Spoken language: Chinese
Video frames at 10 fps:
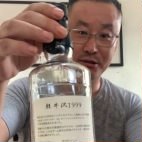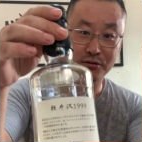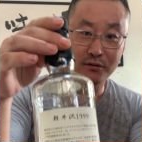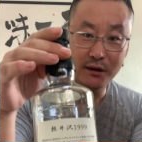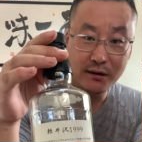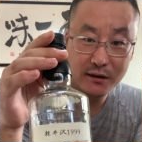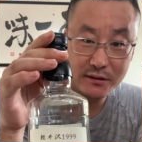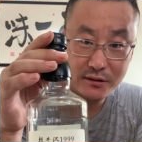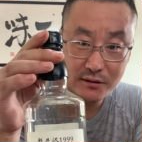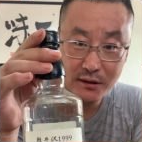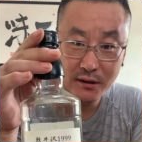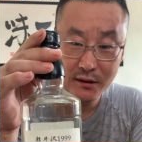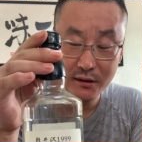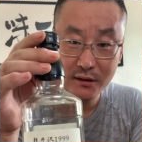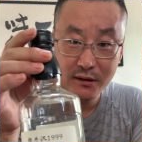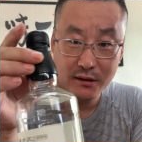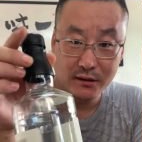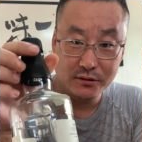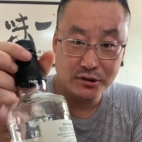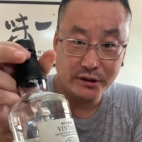酒啊，
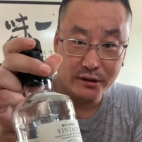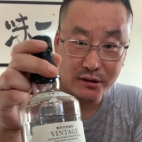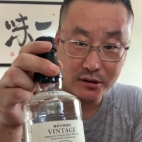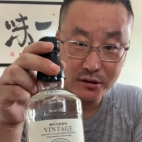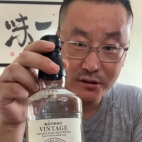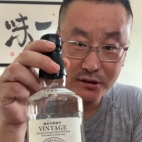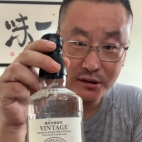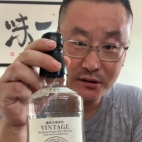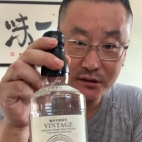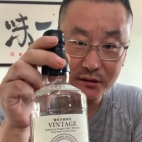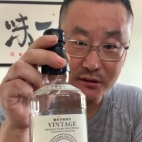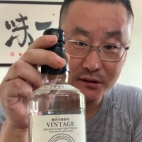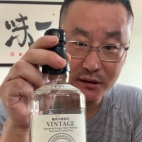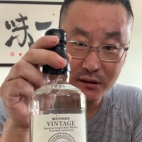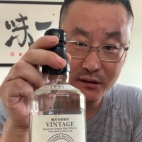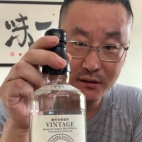嗯，这个是清景泽